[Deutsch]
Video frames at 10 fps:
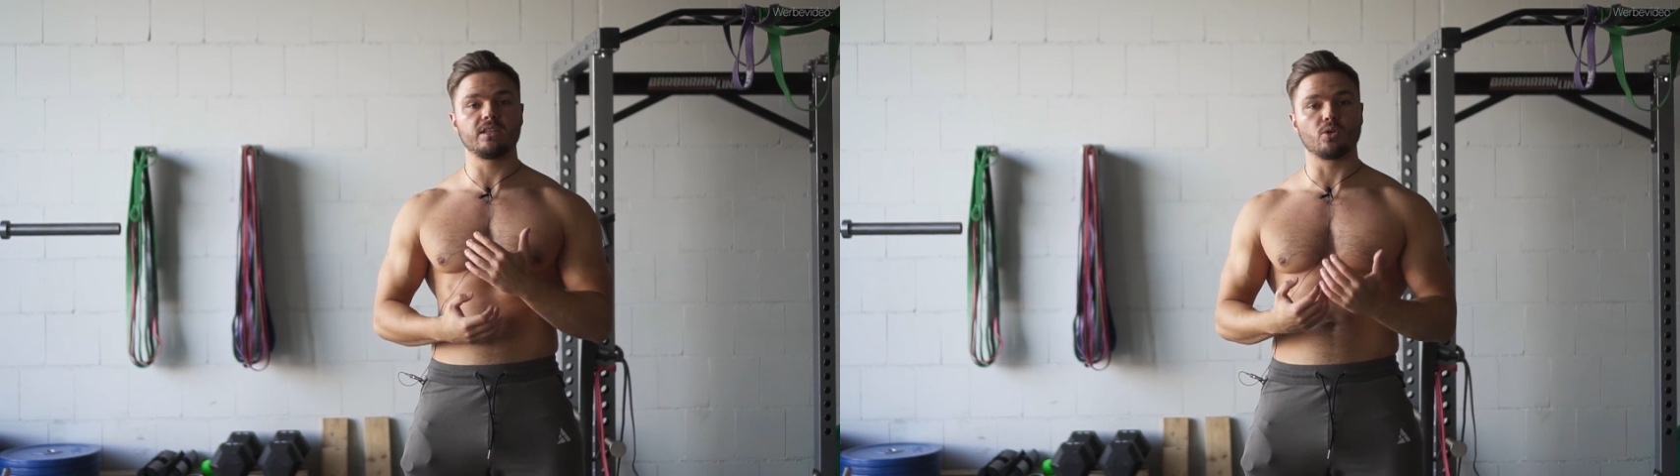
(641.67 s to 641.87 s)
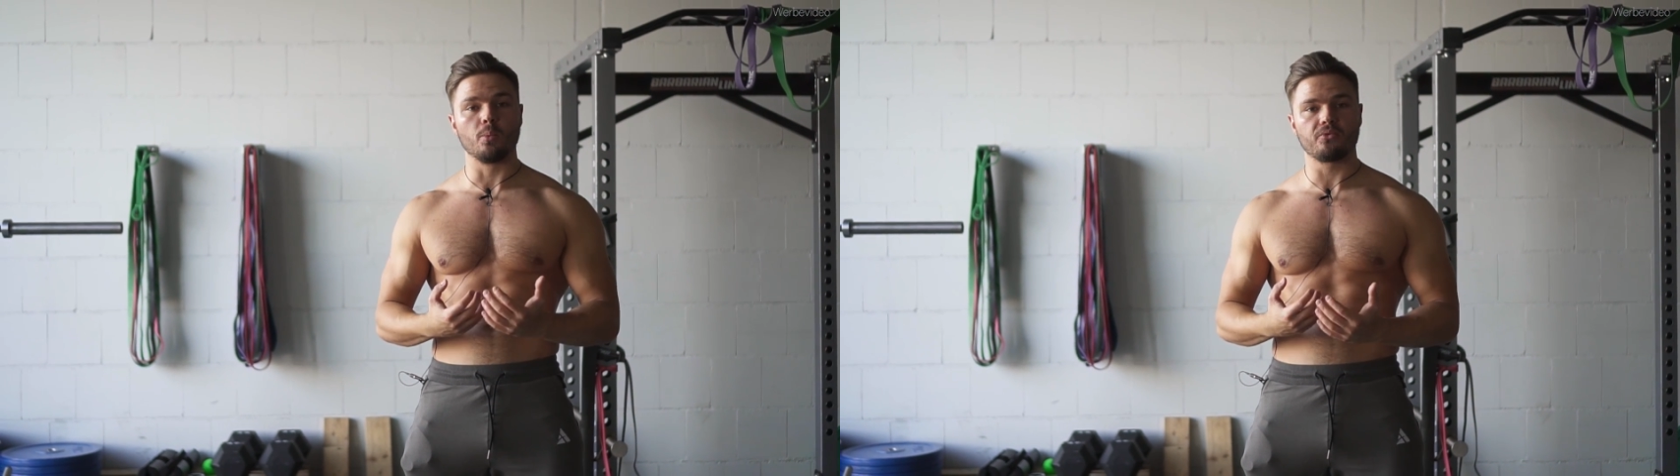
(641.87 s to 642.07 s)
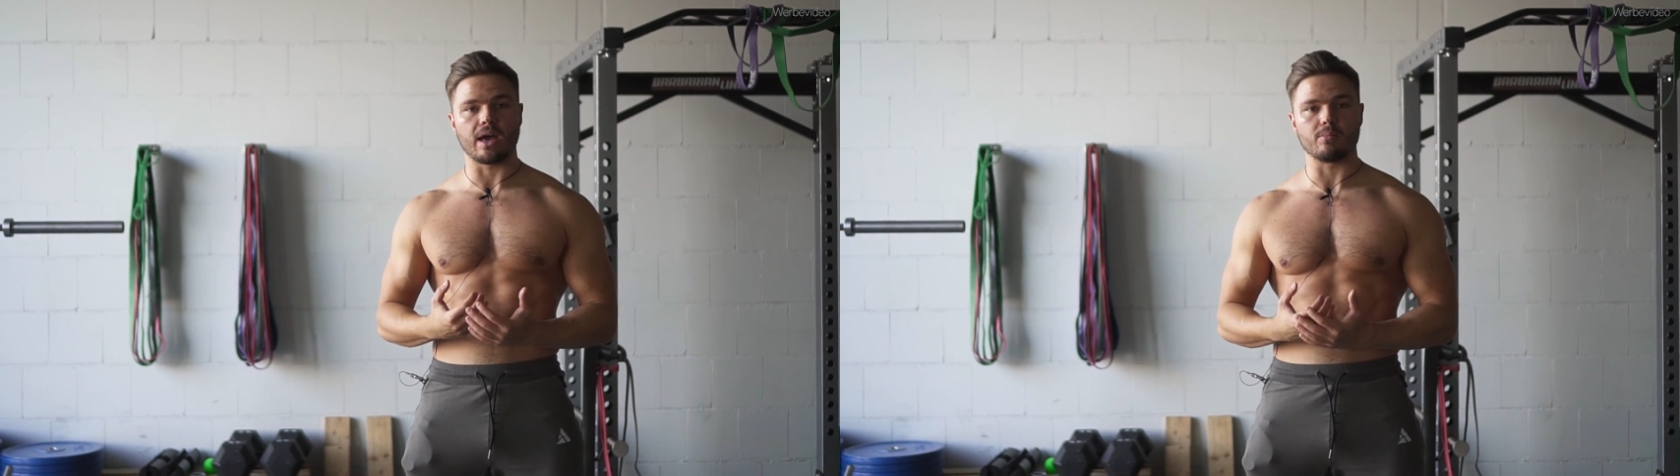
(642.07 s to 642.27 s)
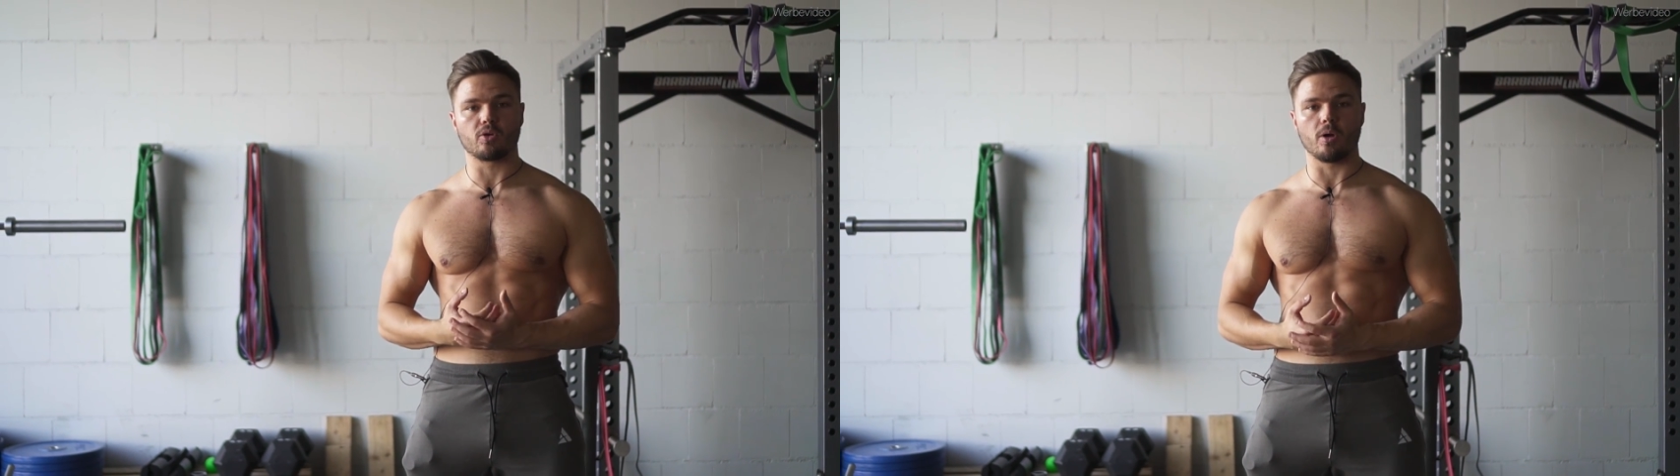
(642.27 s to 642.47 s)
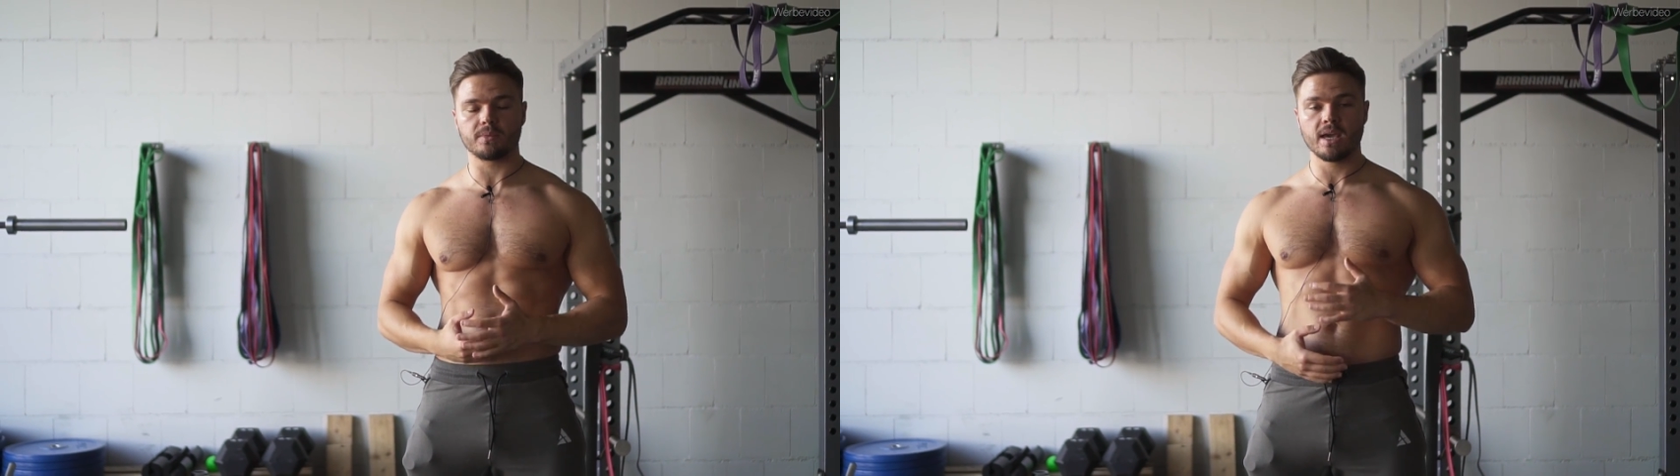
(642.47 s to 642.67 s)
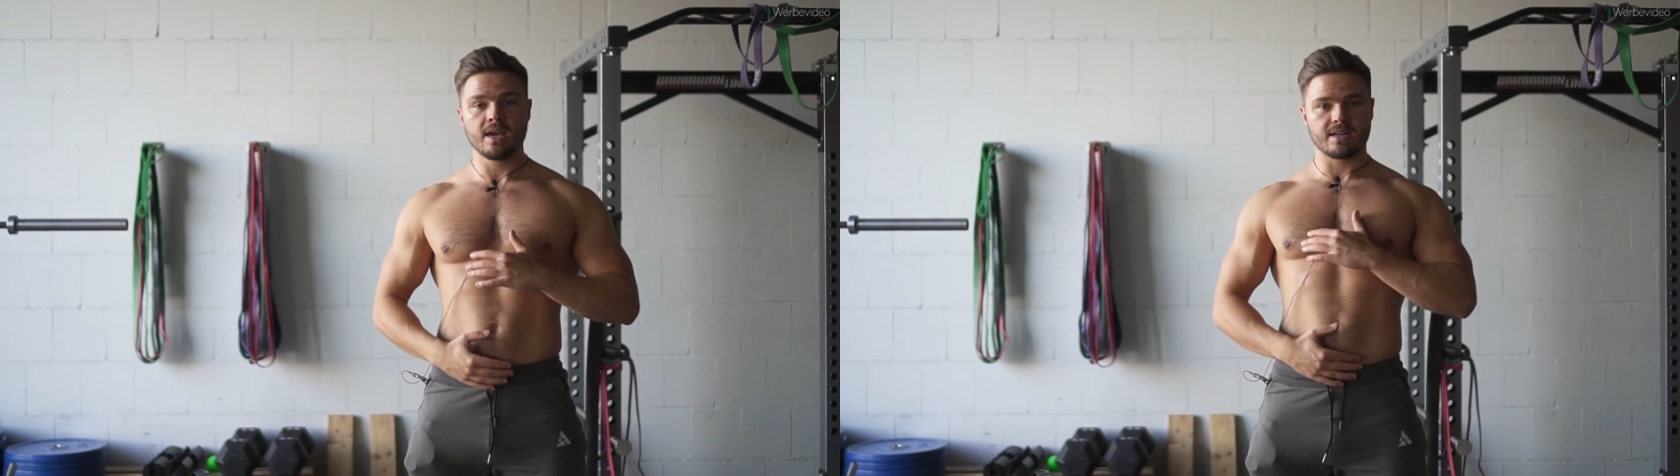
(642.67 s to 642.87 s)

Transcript: in den Rumpf reinbekommt.